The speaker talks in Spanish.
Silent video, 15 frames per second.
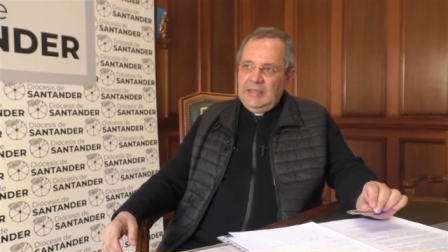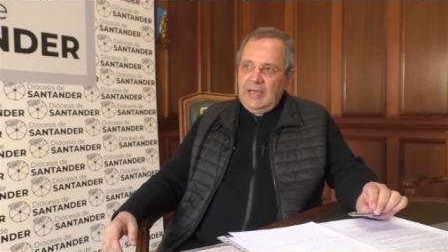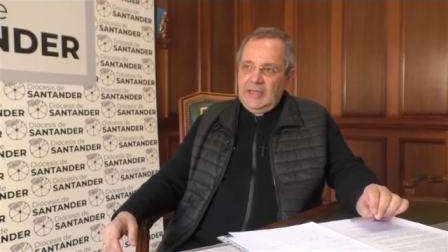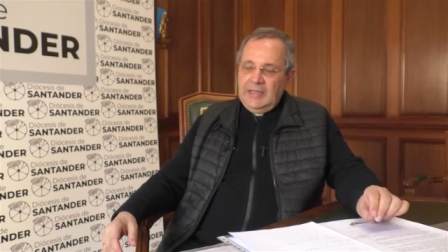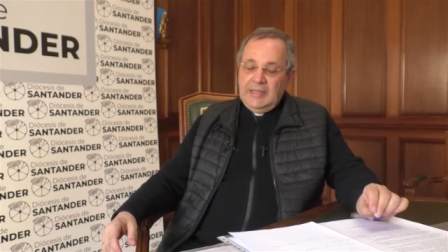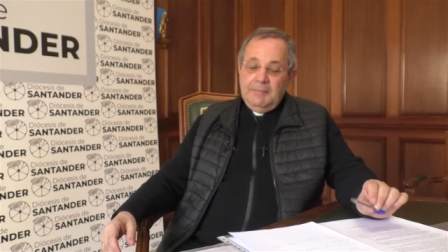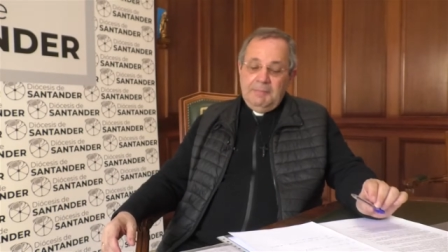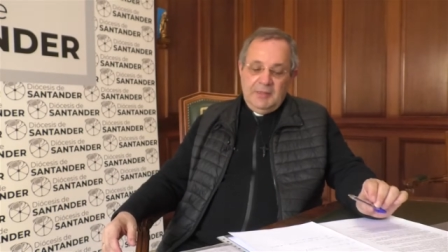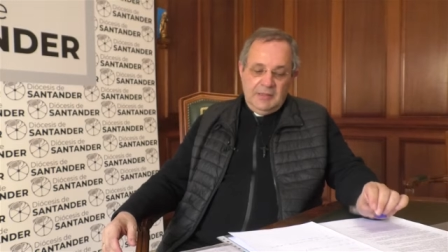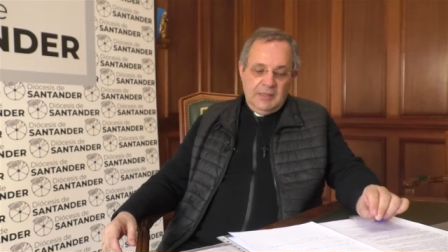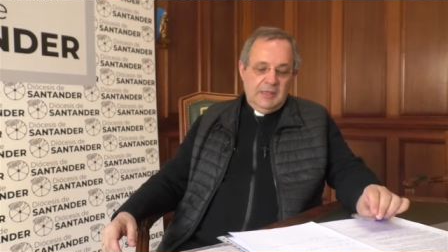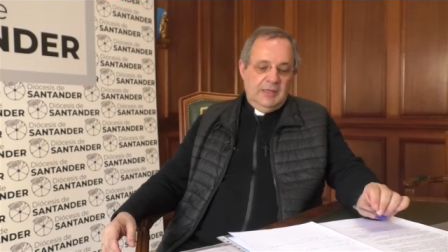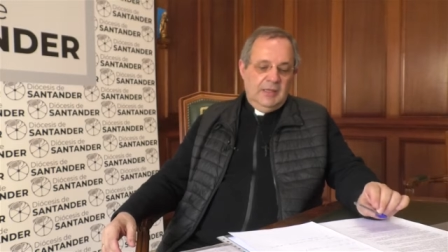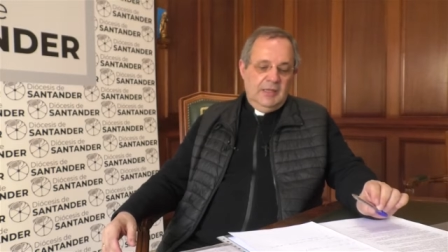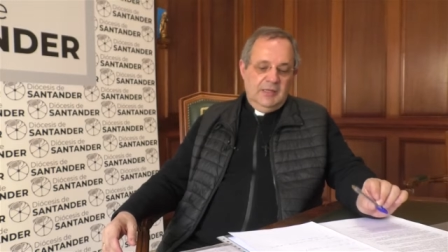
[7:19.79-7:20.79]
hay que
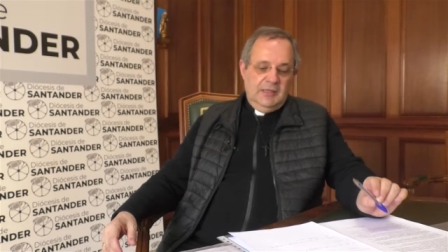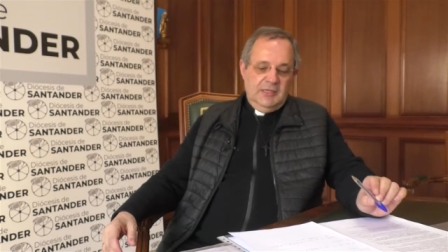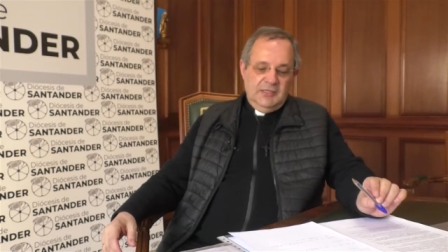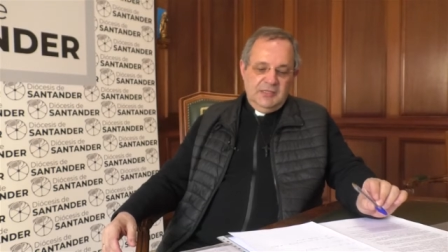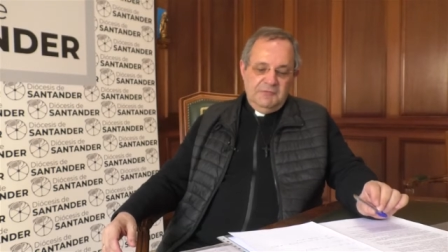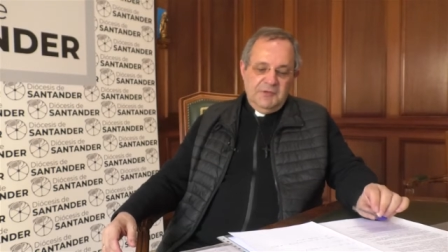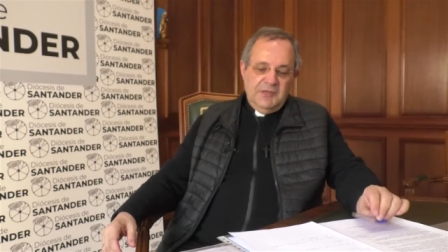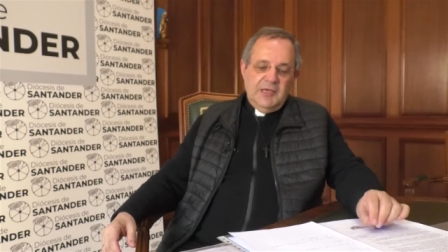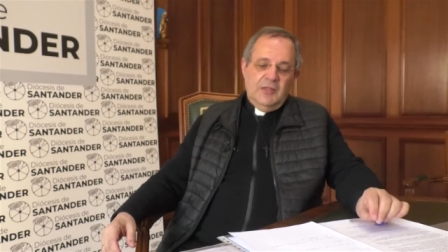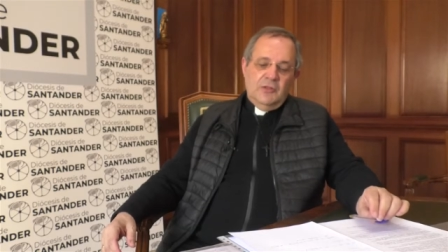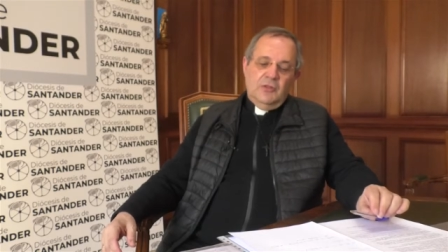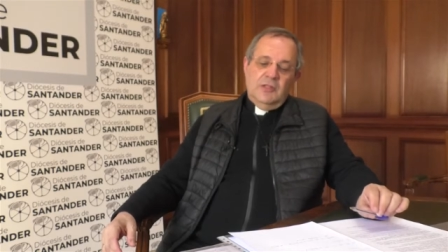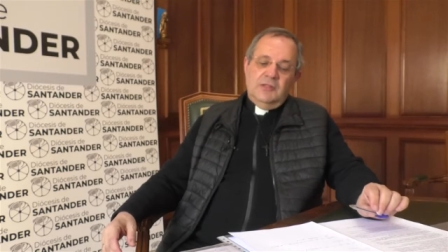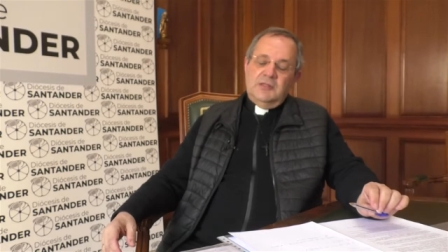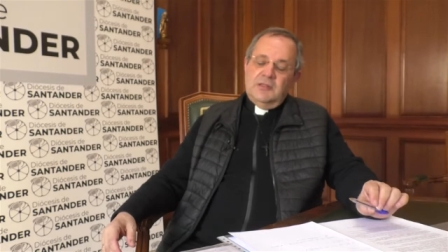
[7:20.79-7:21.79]
pedir el
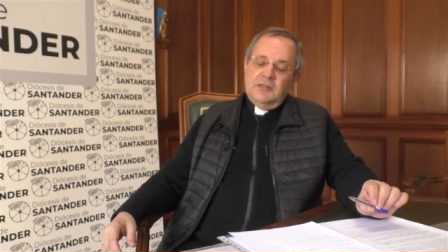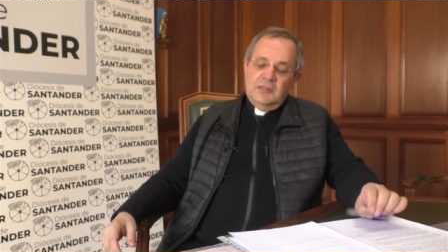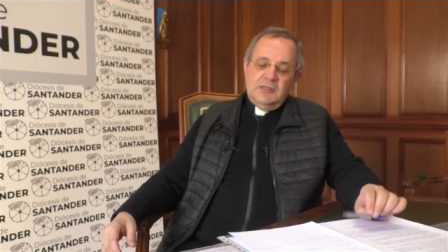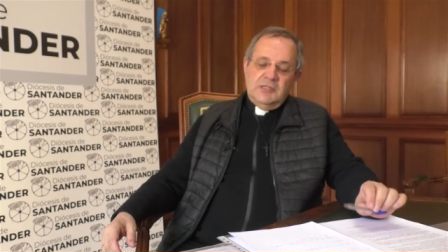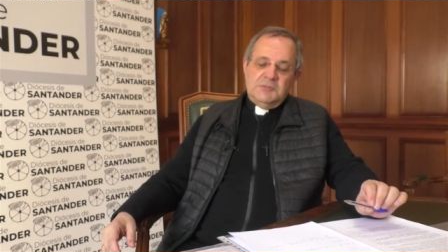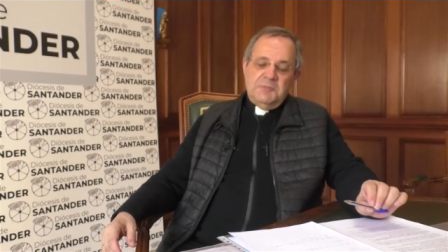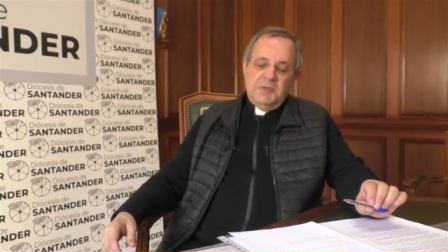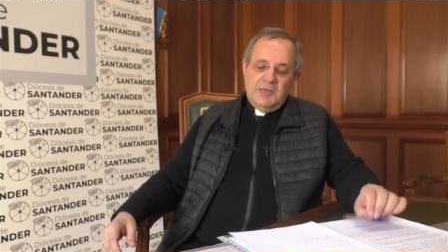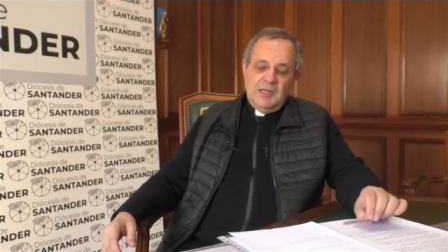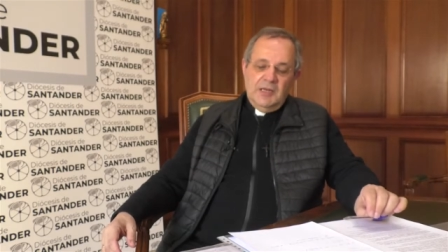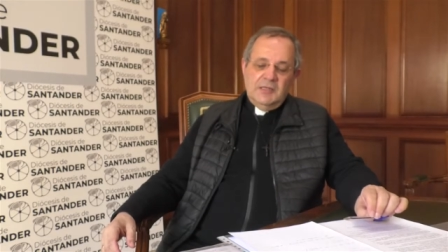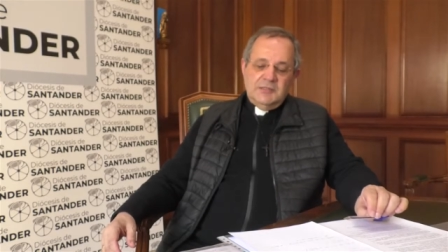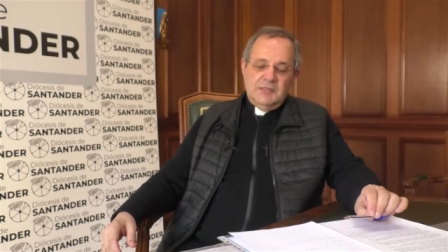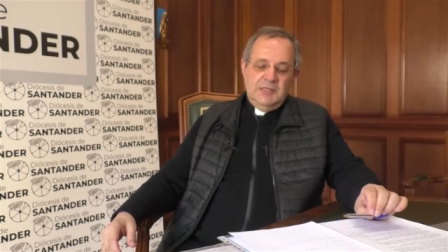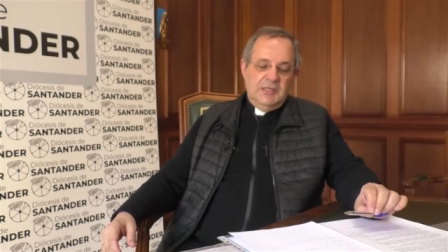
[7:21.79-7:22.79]
certificado de antecedentes
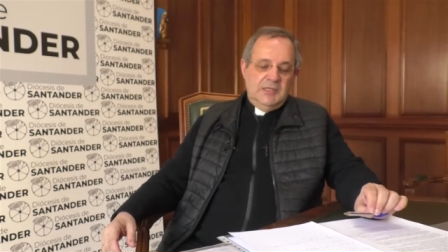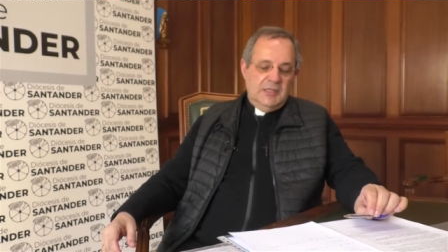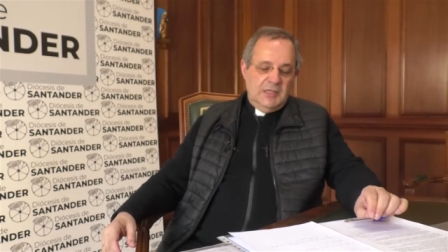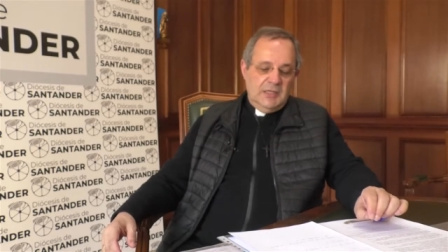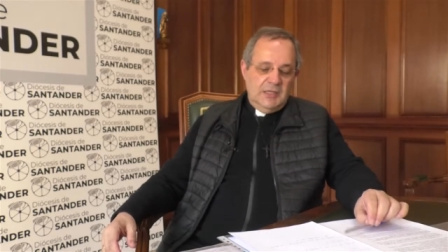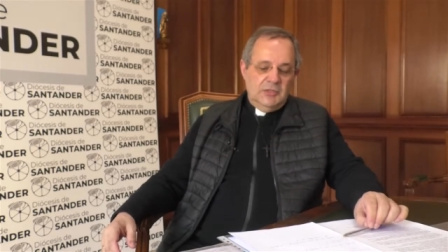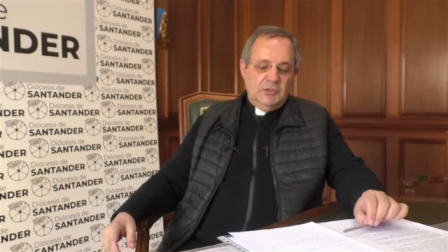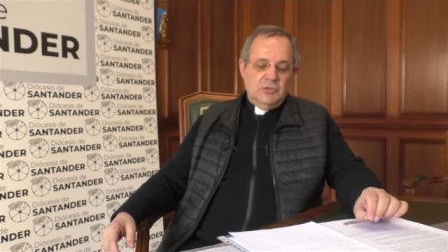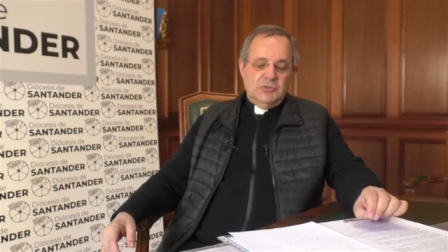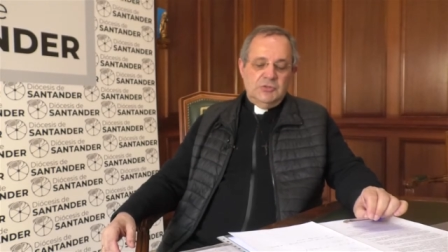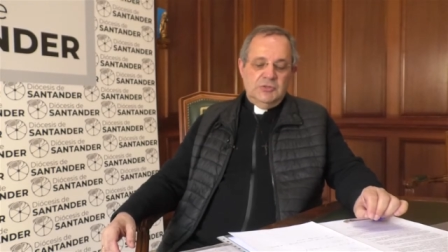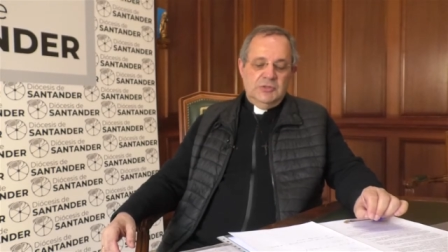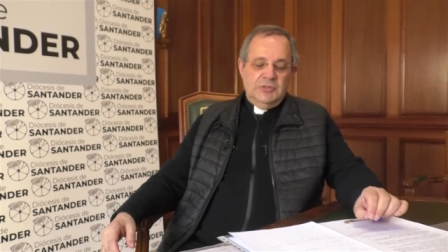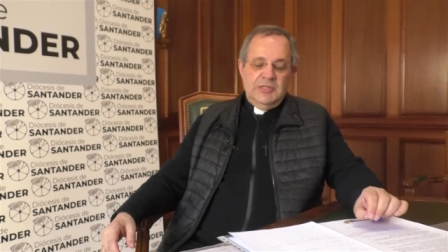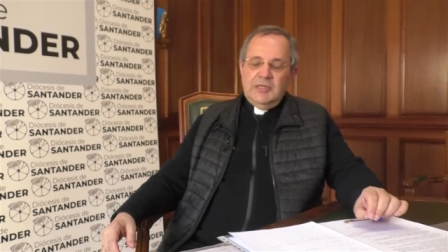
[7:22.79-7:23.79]
penales y de delitos
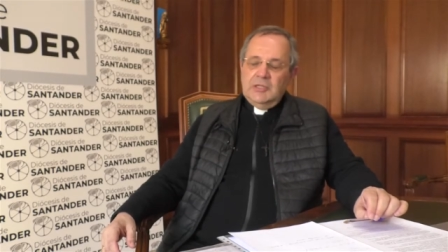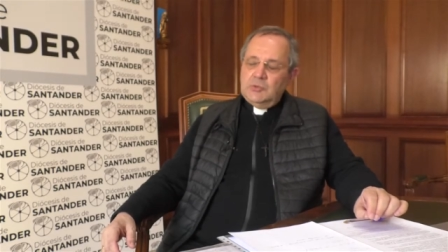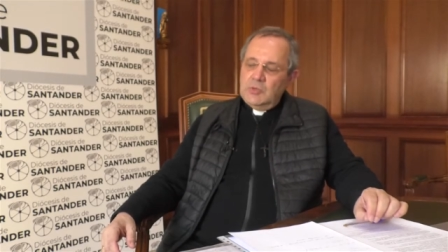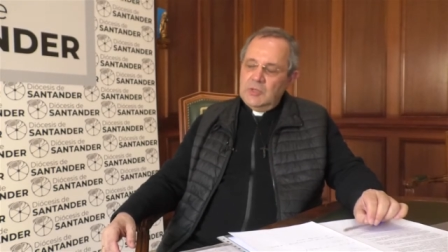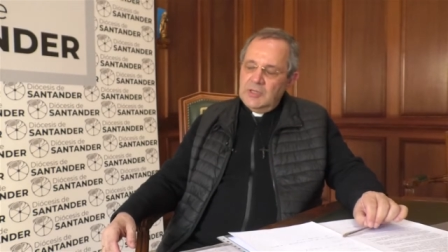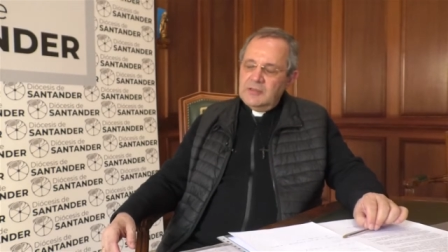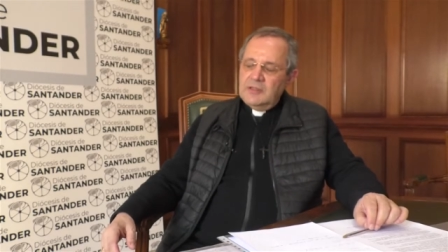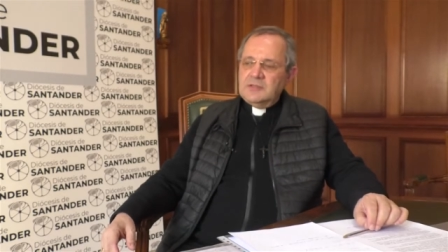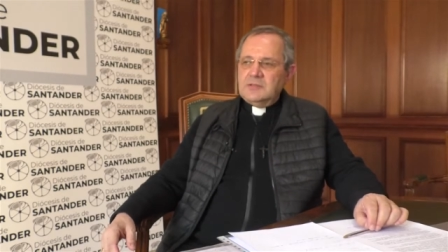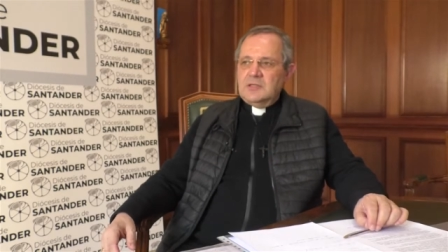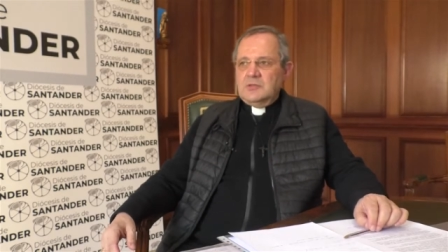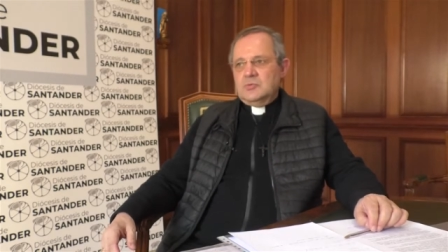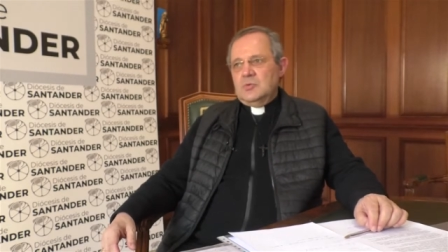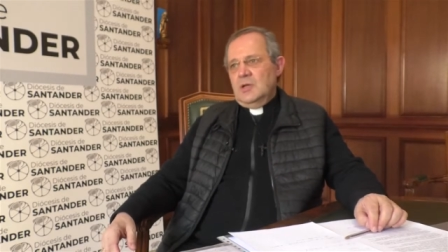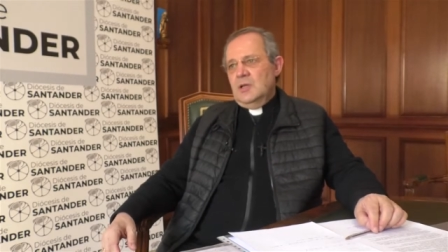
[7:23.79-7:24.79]
de naturaleza
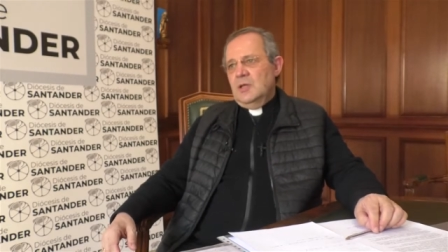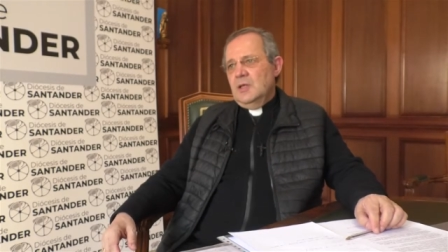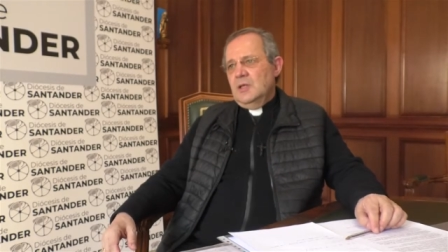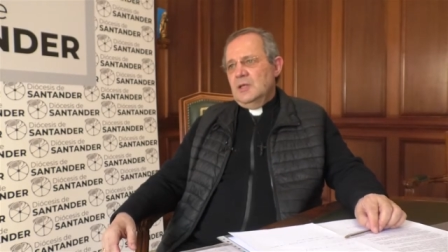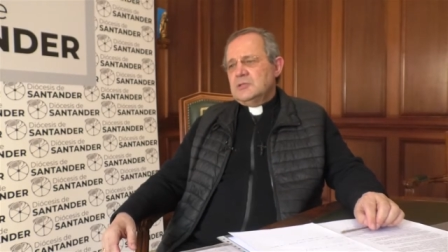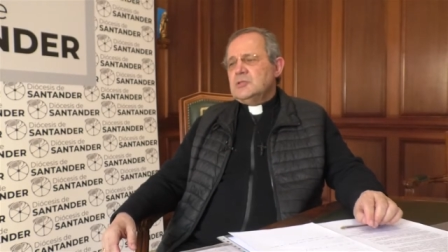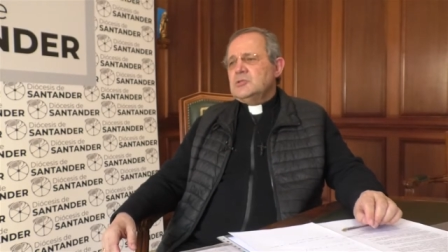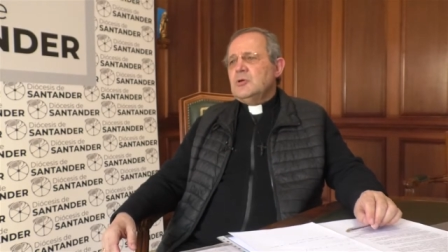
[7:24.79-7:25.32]
sexual. Eso